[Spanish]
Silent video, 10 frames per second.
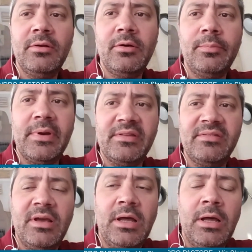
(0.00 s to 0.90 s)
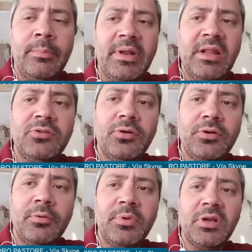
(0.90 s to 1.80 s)
nos parecía
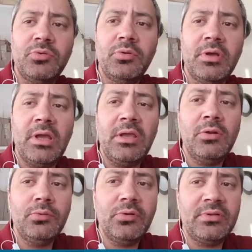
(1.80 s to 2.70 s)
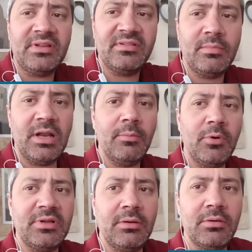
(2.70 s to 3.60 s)
perentorio, en virtud de que incluso esta semana
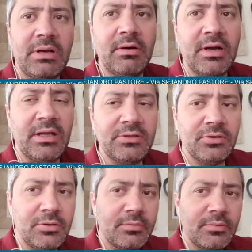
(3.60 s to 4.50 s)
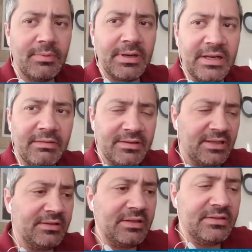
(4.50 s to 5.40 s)
hemos estado trabajando de manera
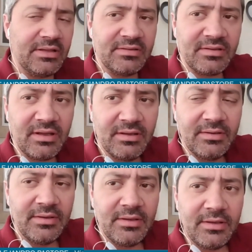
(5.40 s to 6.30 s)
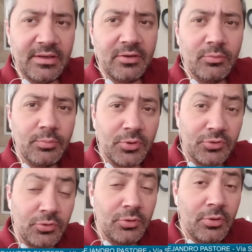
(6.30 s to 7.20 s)
bastante intensa en un
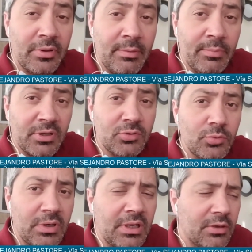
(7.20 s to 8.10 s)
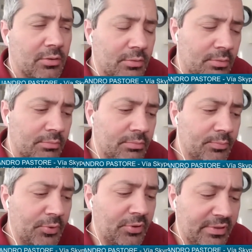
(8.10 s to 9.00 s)
protocolo de apertura con
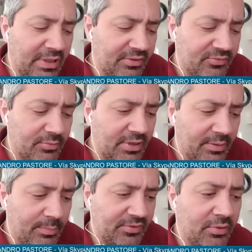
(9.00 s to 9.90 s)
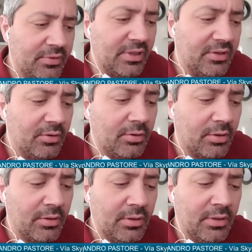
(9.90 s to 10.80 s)
prioridad sobre el espacio
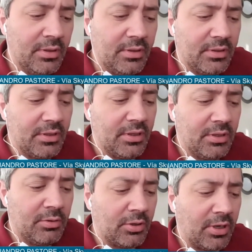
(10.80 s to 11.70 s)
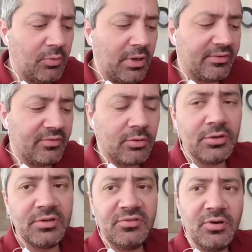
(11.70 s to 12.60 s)
exterior y con algunas
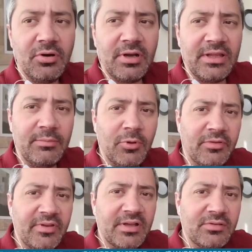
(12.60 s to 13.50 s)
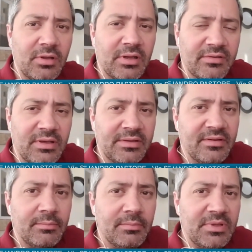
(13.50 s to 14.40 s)
condiciones y modificaciones casi